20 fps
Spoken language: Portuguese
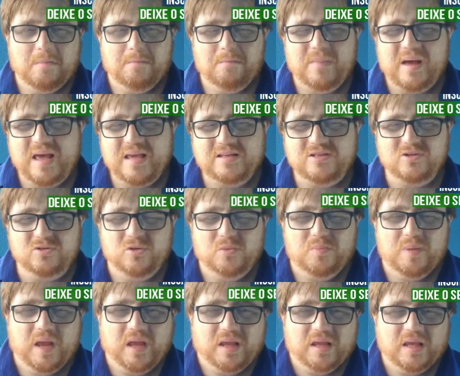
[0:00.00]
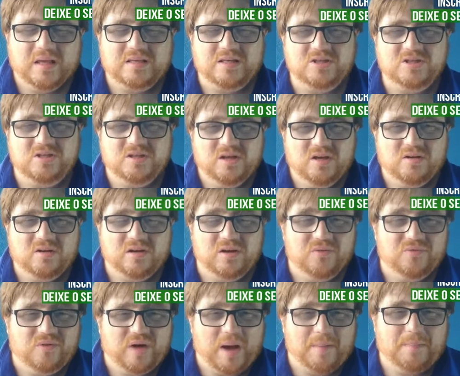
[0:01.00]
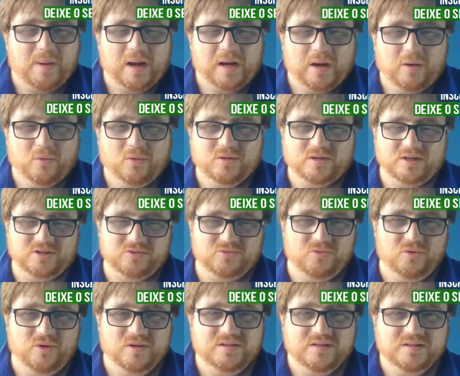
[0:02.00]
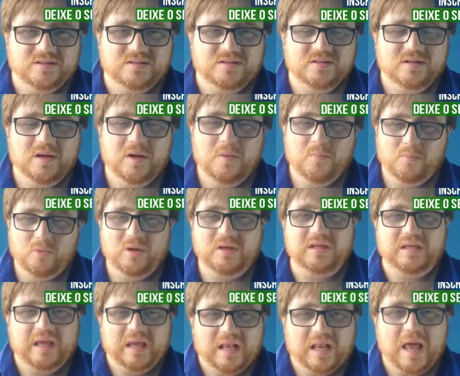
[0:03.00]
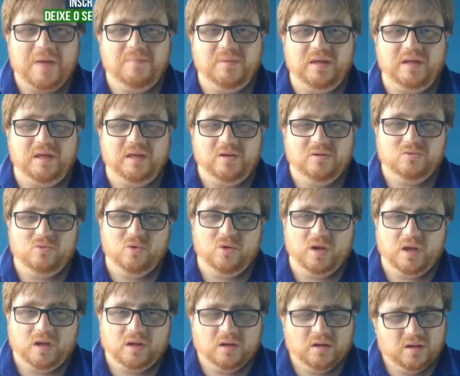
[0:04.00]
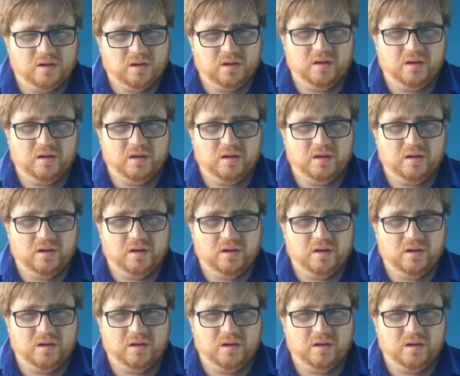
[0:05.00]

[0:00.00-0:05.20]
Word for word: mas tudo bem, esse dinheiro que vá para outras coisas, porque ele é amiguinho do rei.